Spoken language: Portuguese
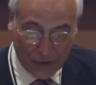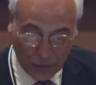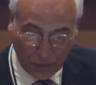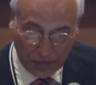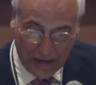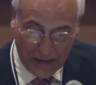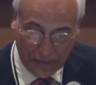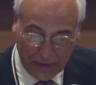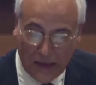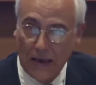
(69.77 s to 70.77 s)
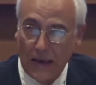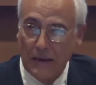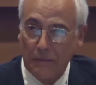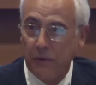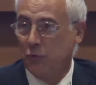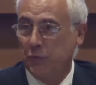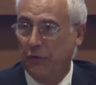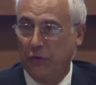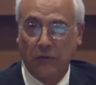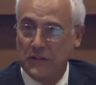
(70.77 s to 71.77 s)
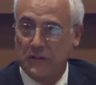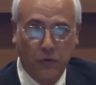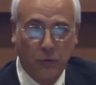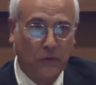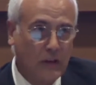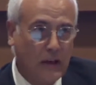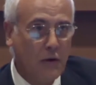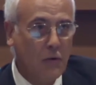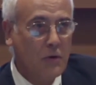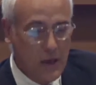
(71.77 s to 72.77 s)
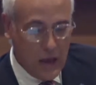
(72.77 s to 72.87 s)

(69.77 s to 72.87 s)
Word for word: como sabem, para os profissionais de informação,